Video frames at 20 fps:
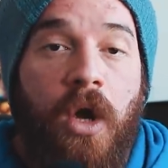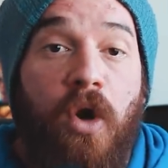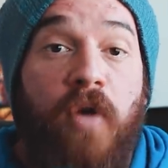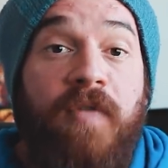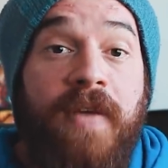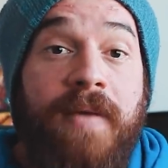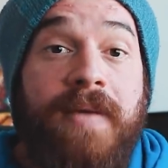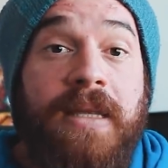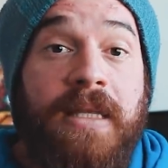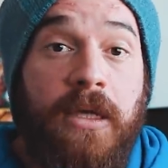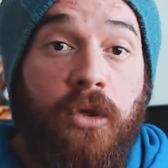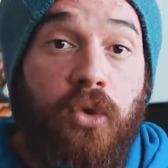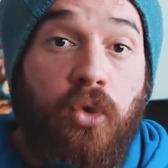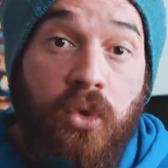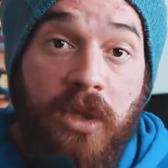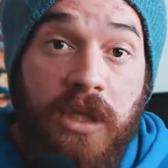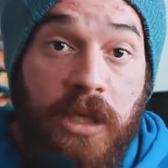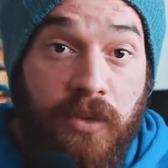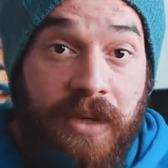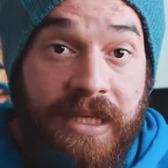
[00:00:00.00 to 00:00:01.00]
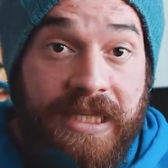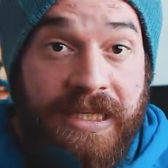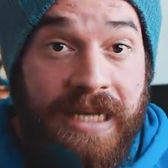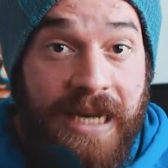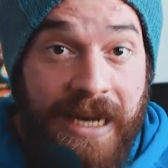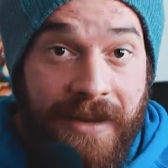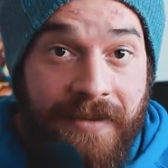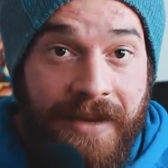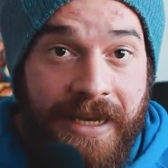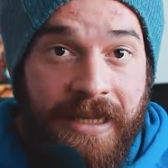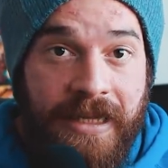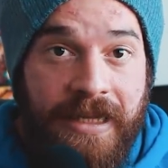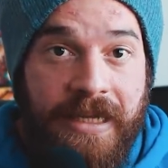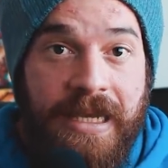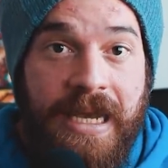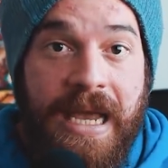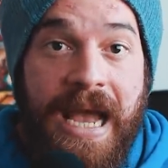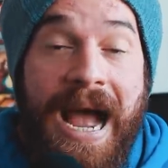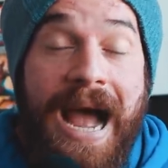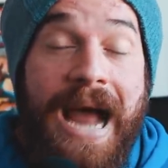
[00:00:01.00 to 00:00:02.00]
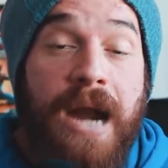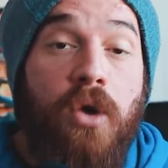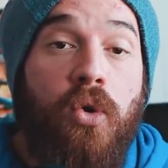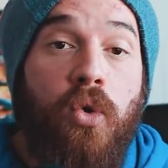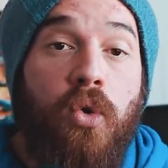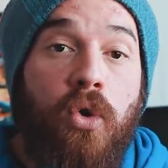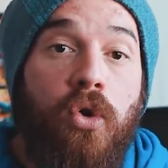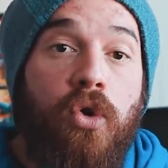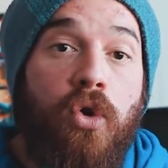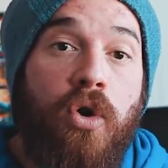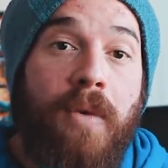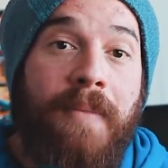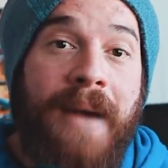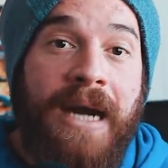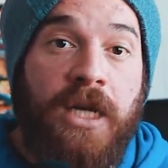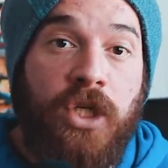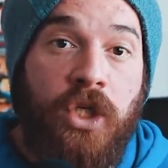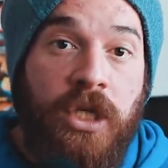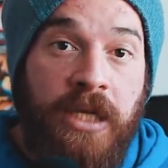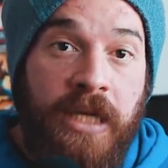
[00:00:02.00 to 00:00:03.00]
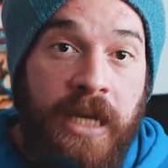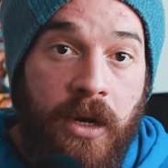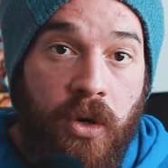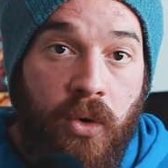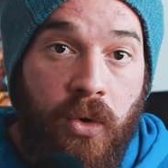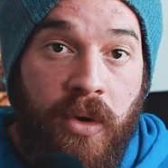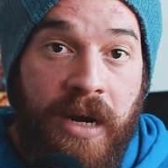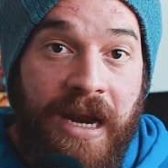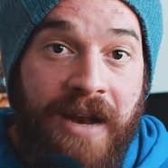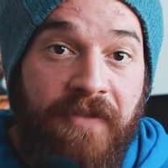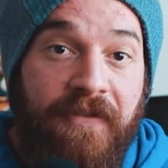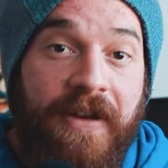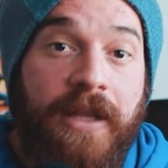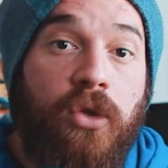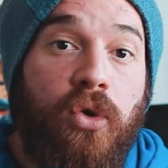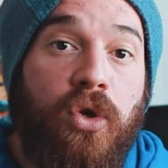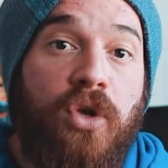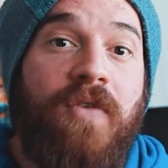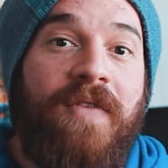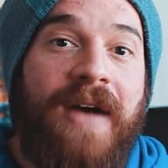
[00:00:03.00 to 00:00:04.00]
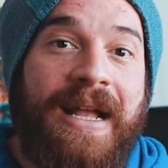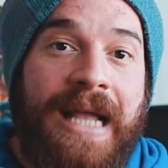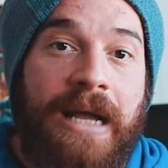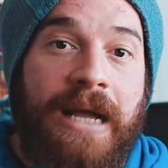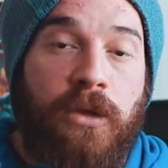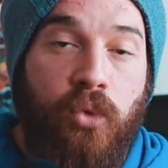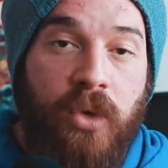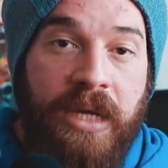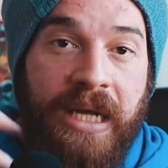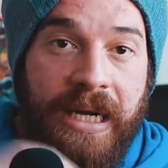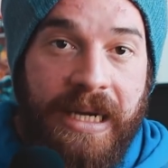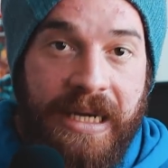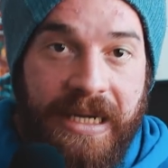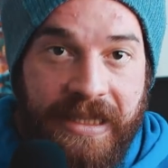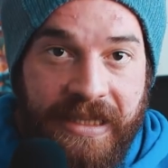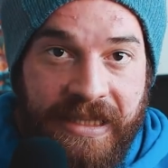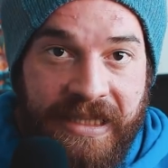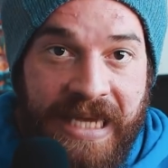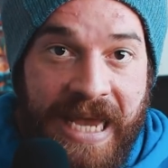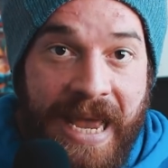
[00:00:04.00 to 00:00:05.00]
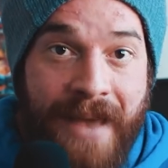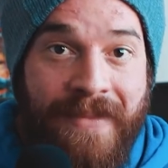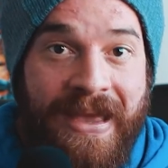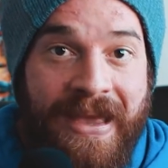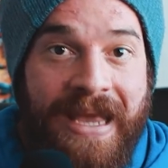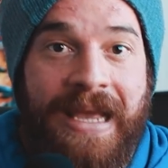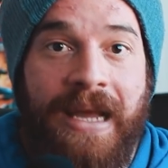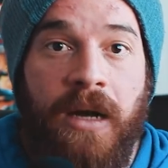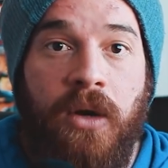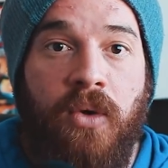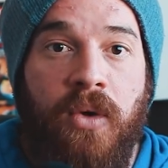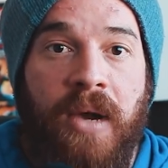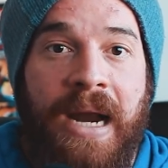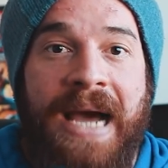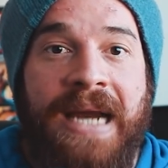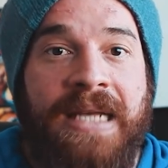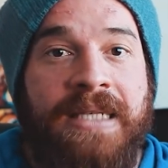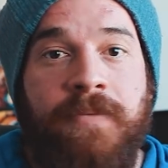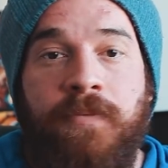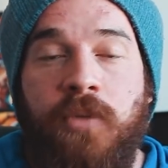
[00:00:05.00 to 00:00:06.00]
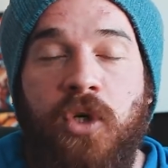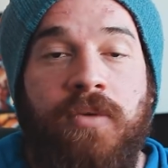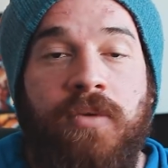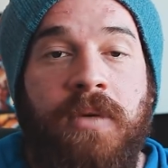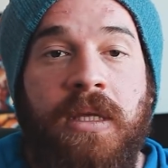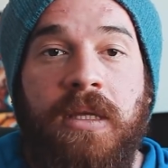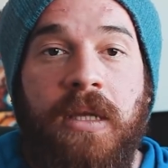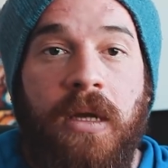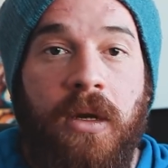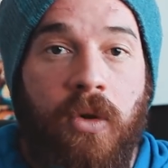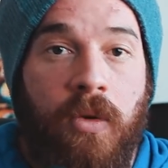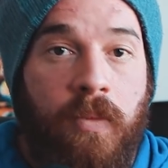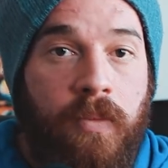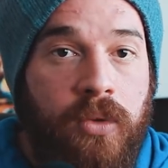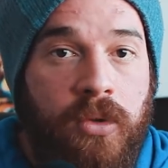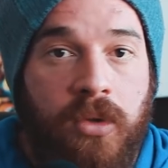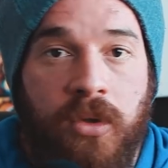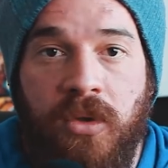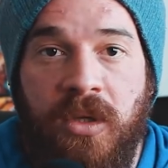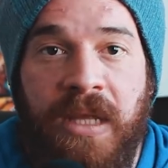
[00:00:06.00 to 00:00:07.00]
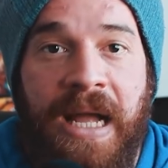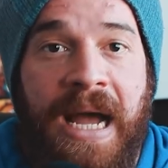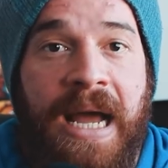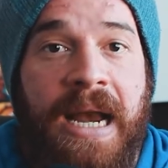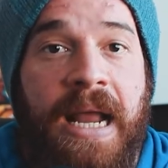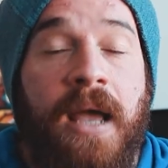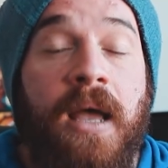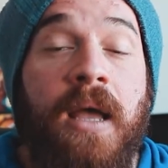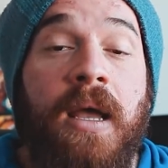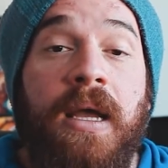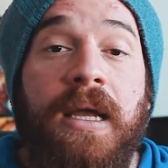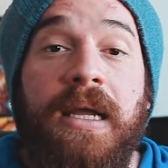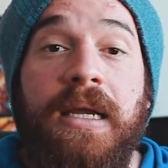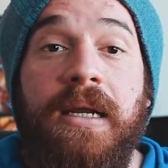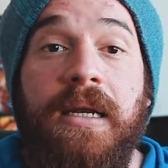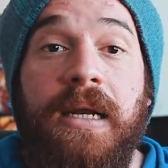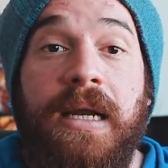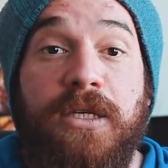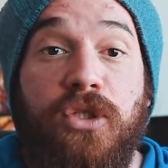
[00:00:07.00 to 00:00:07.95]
ovviamente tutti questi elementi hanno un loro margine di errore e il fatto che io vada ad unirli insieme e calcolare semplicemente il computo totale, il, la